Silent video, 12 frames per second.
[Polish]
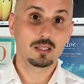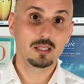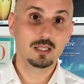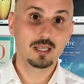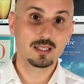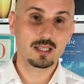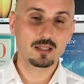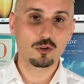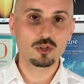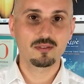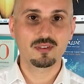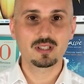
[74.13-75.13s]
Nie
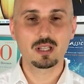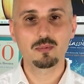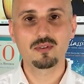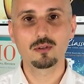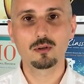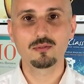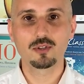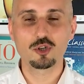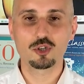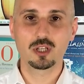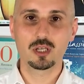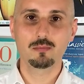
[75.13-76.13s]
zaskoczę Was na pewno
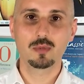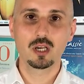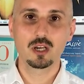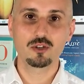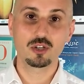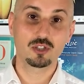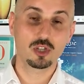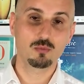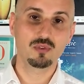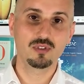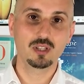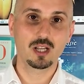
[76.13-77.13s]
również tym, że
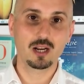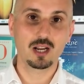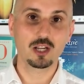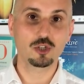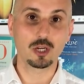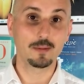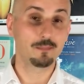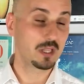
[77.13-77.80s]
jesteśmy w internecie.